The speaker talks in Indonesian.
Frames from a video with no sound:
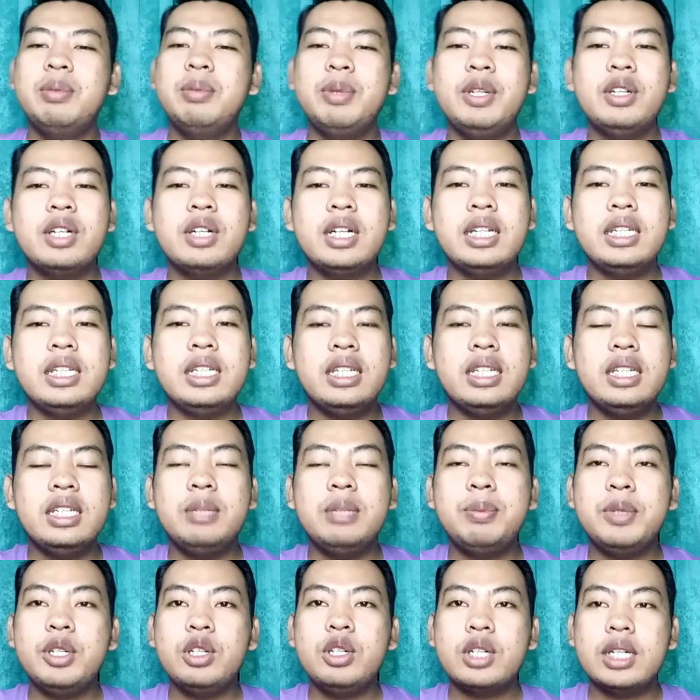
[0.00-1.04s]
di video kali ini,
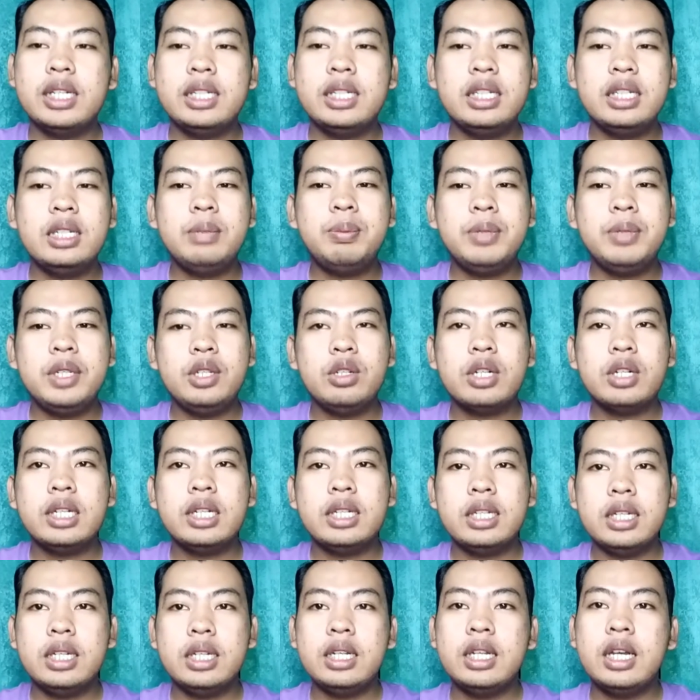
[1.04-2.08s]
di video kali ini, di video
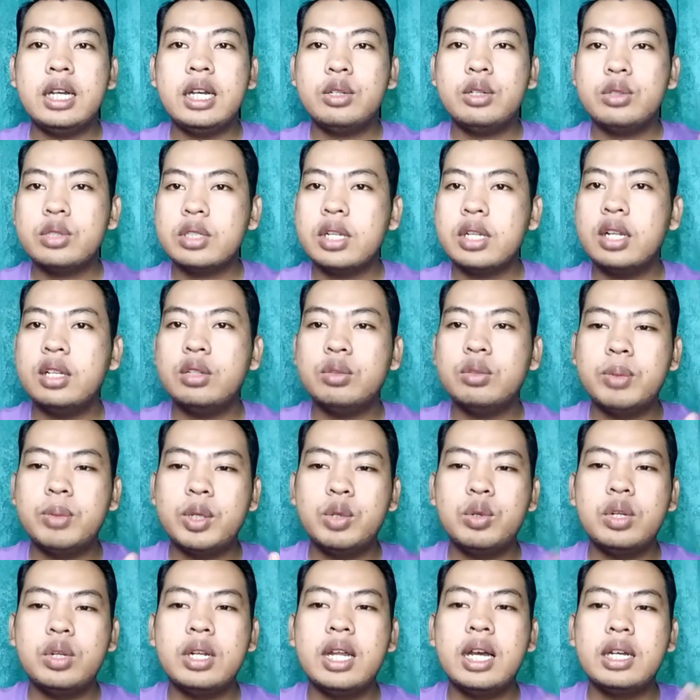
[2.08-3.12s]
kali ini aku selalu
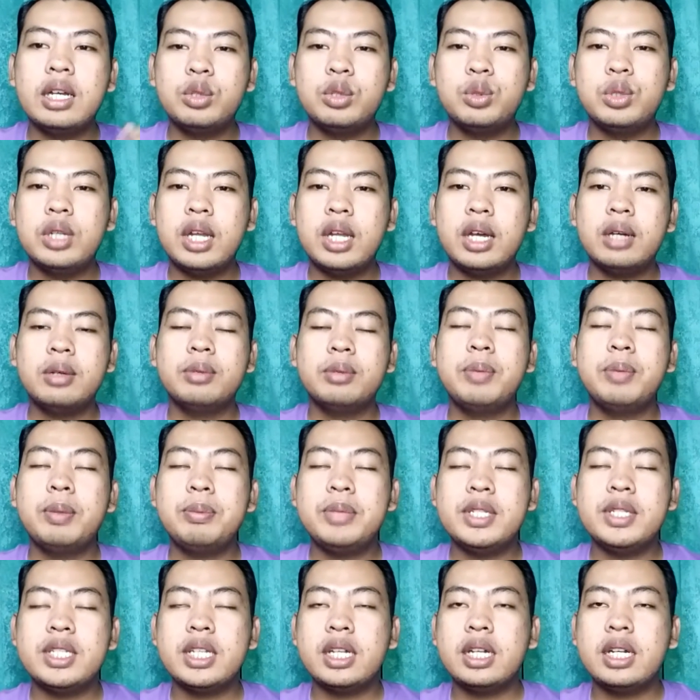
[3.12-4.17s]
mengulang-ulang
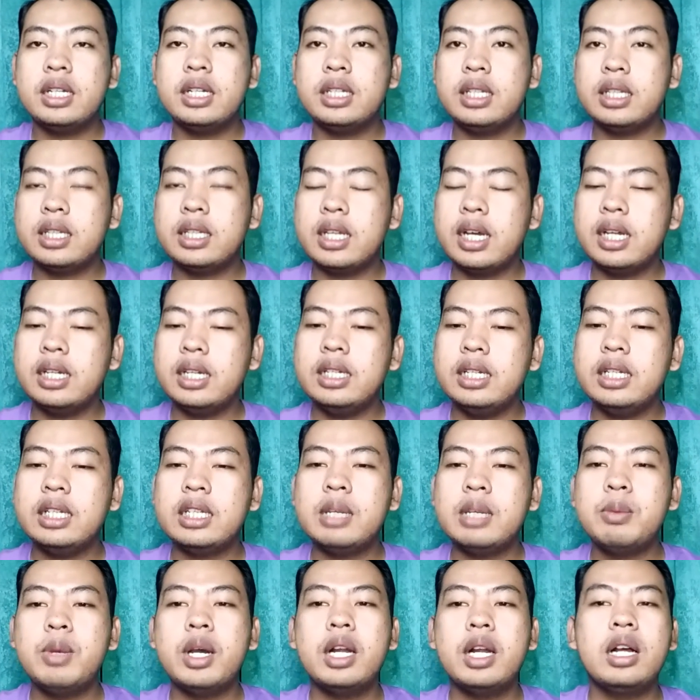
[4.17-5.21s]
pembicaraan kita hari ini.
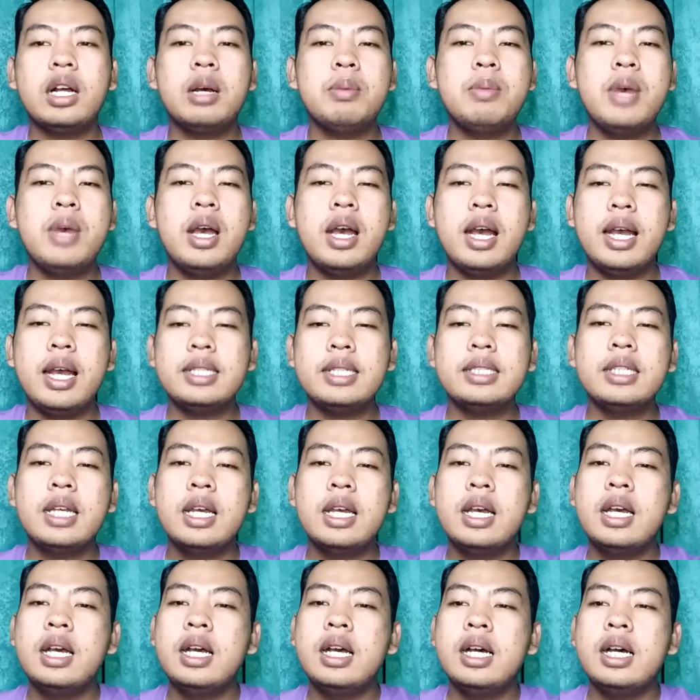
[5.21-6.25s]
Kita bakal ngebahas
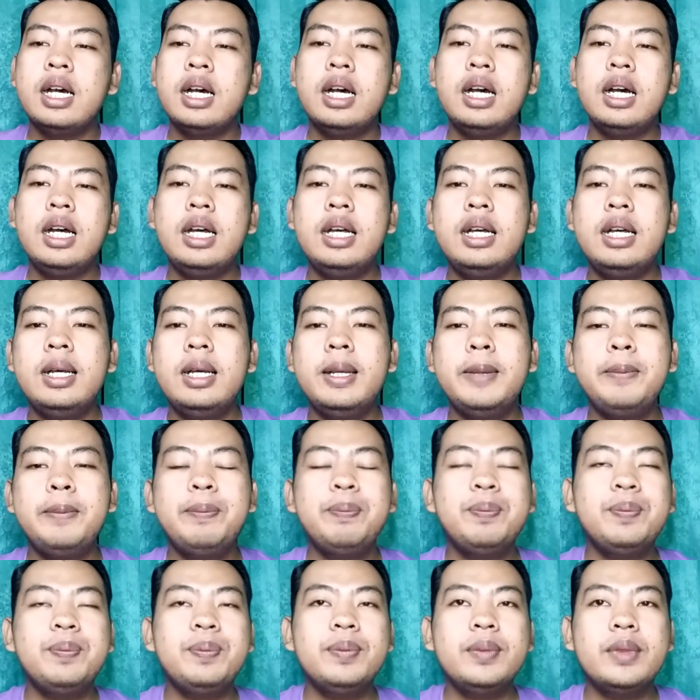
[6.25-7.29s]

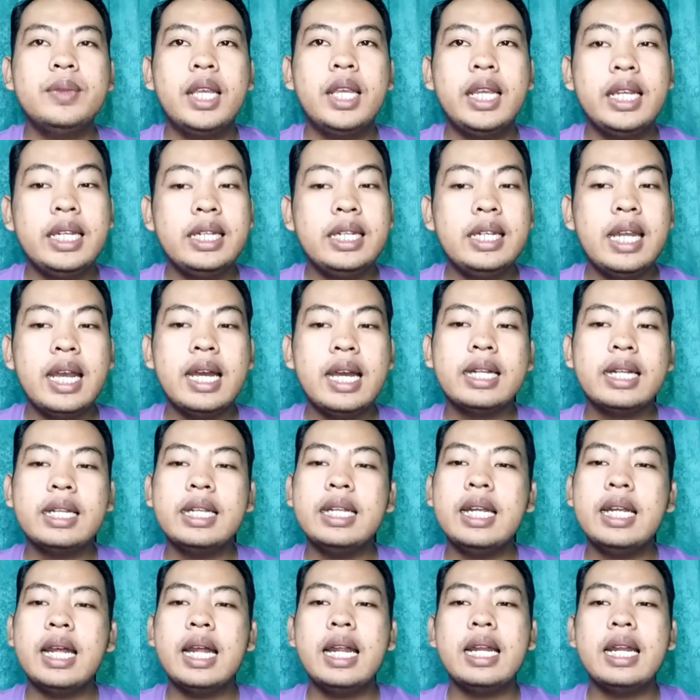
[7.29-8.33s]
um,
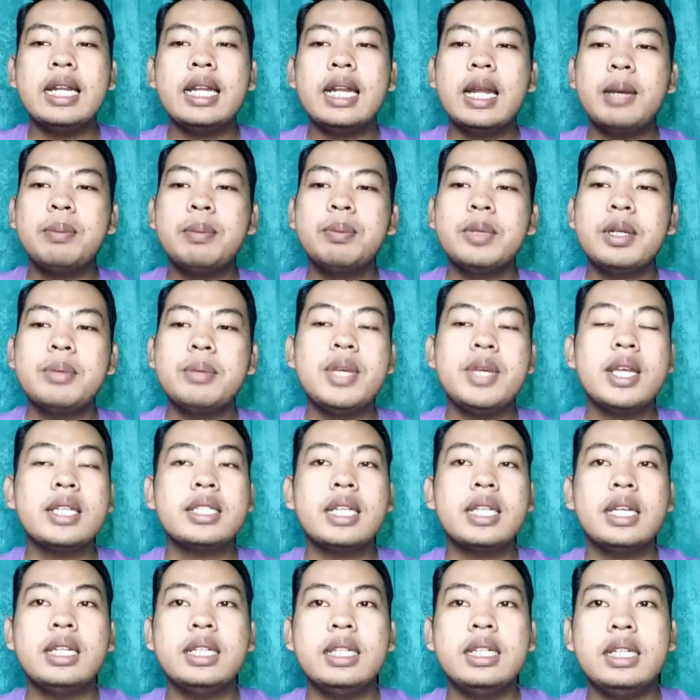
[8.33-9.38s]
hindari 6
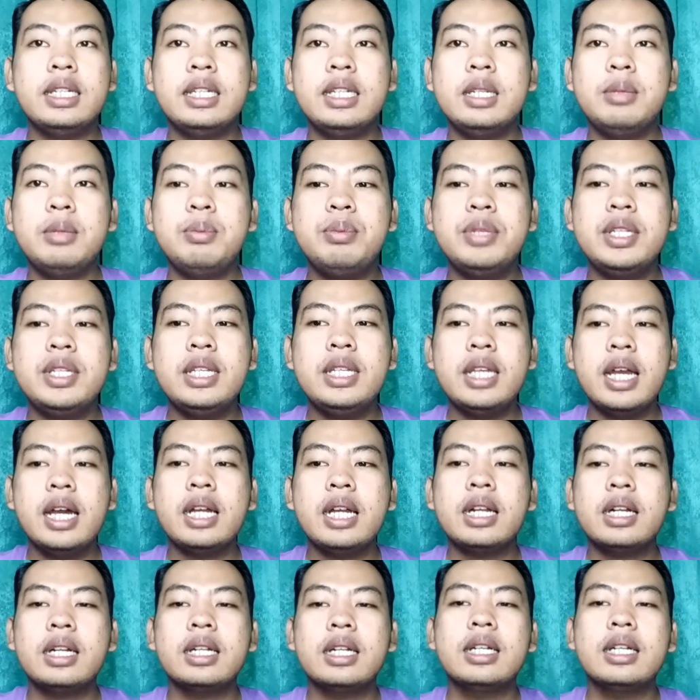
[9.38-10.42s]
kebiasaan ini
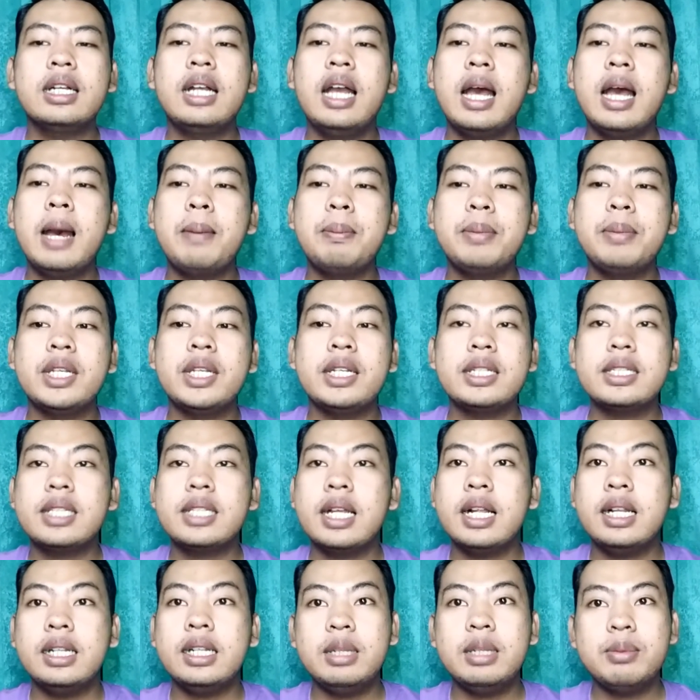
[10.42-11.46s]
biar nggak
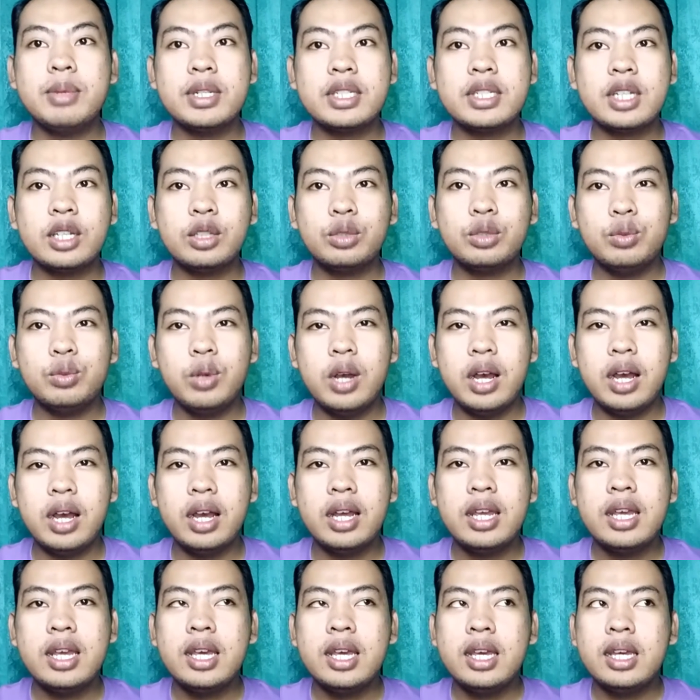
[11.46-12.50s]
menyesal di masa
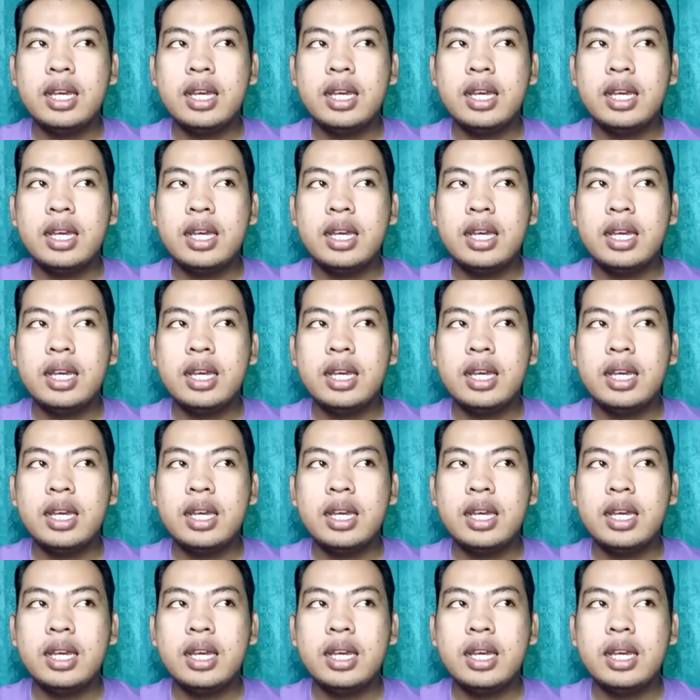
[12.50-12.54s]
tua.